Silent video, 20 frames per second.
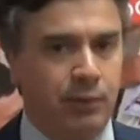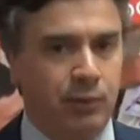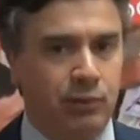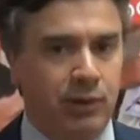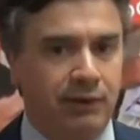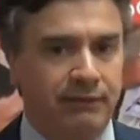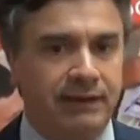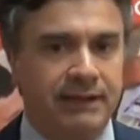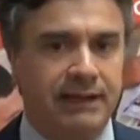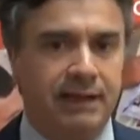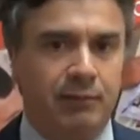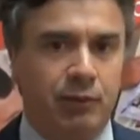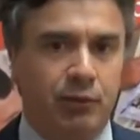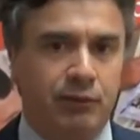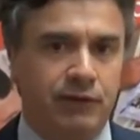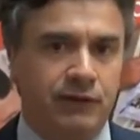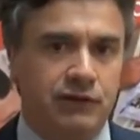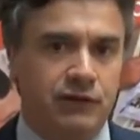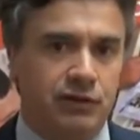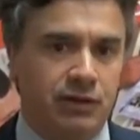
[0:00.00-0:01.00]
per una vita
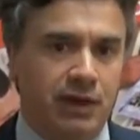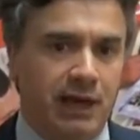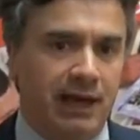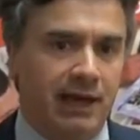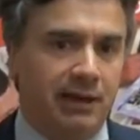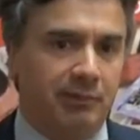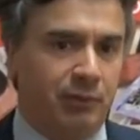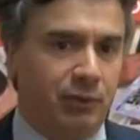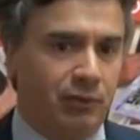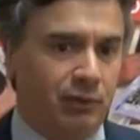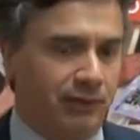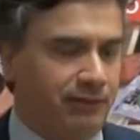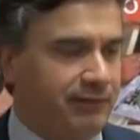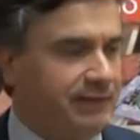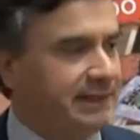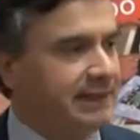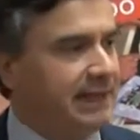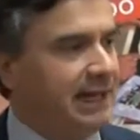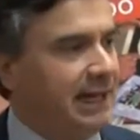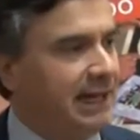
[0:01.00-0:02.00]
professionale, per
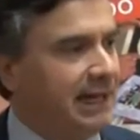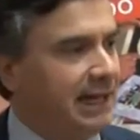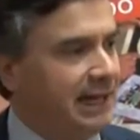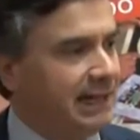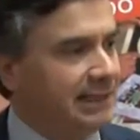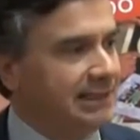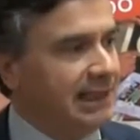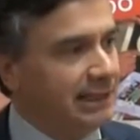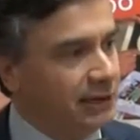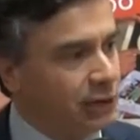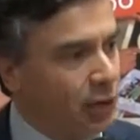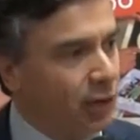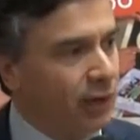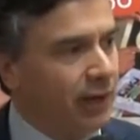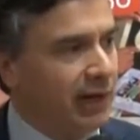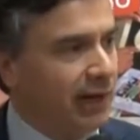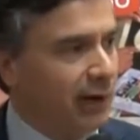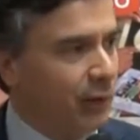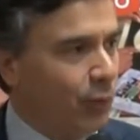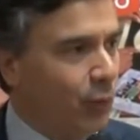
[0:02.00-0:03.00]
una vita da
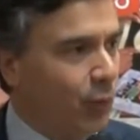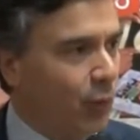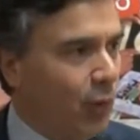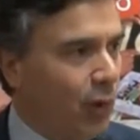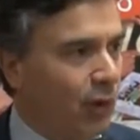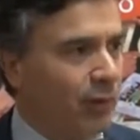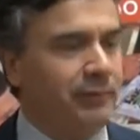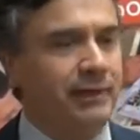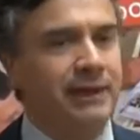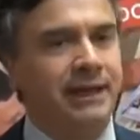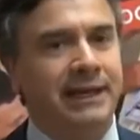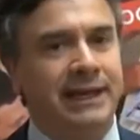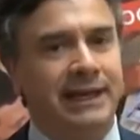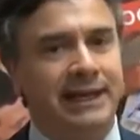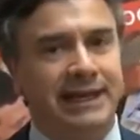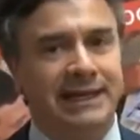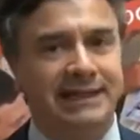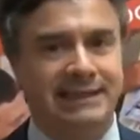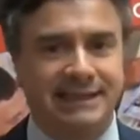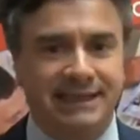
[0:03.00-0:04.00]
donne e
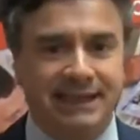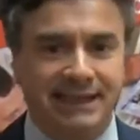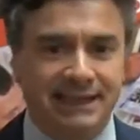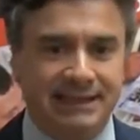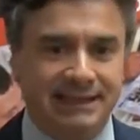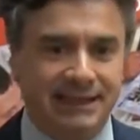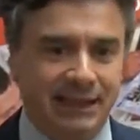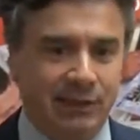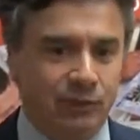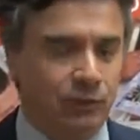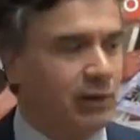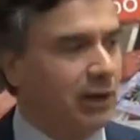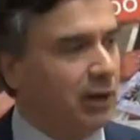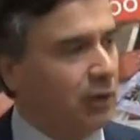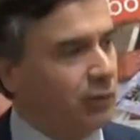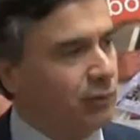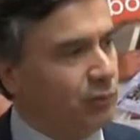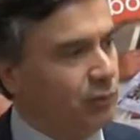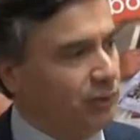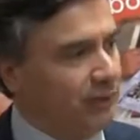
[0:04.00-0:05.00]
uomini inserite in
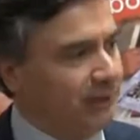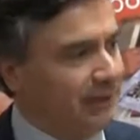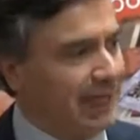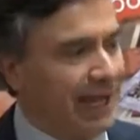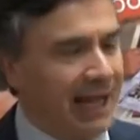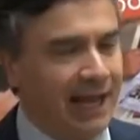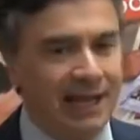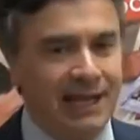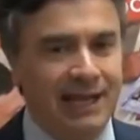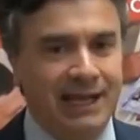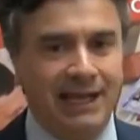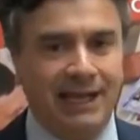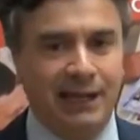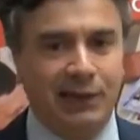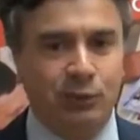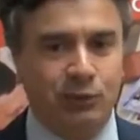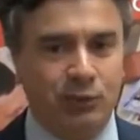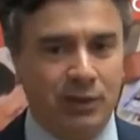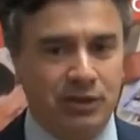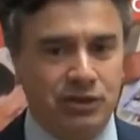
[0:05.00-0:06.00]
una comunità,
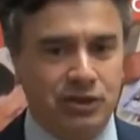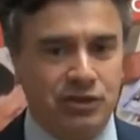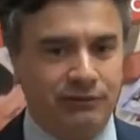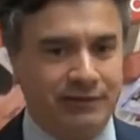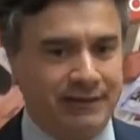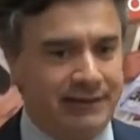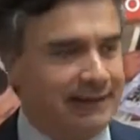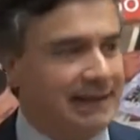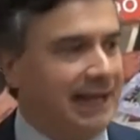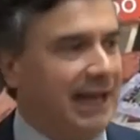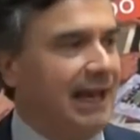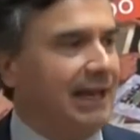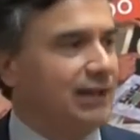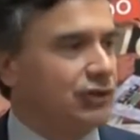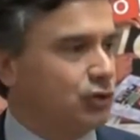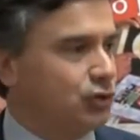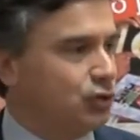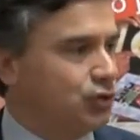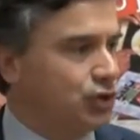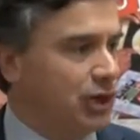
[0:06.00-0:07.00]
in una
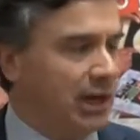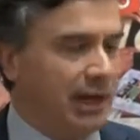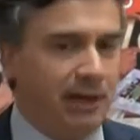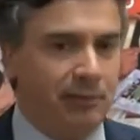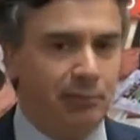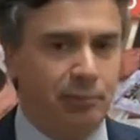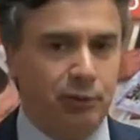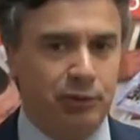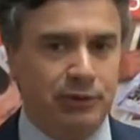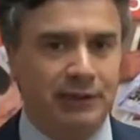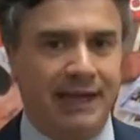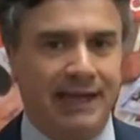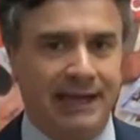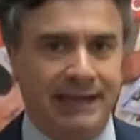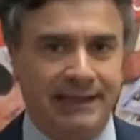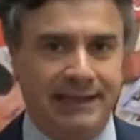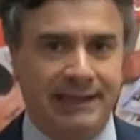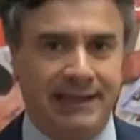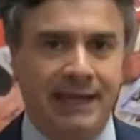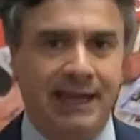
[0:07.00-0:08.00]
civiltà sociale
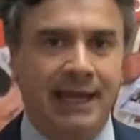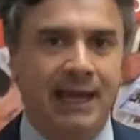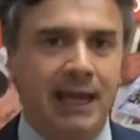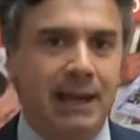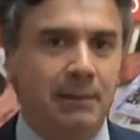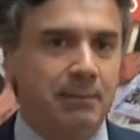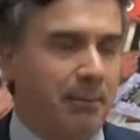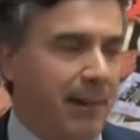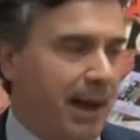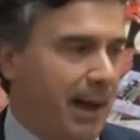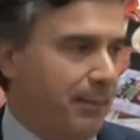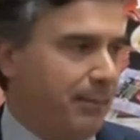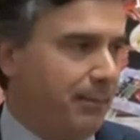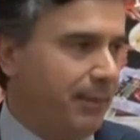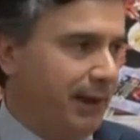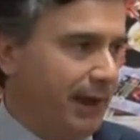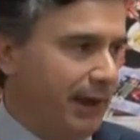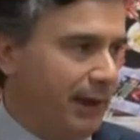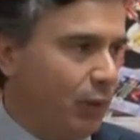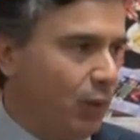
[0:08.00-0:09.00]
importante,
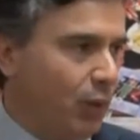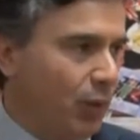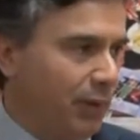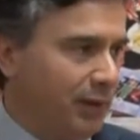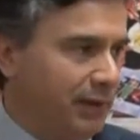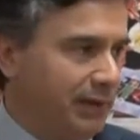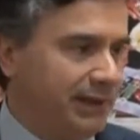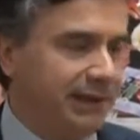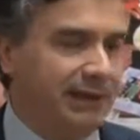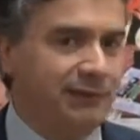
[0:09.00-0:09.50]
mamme e papà del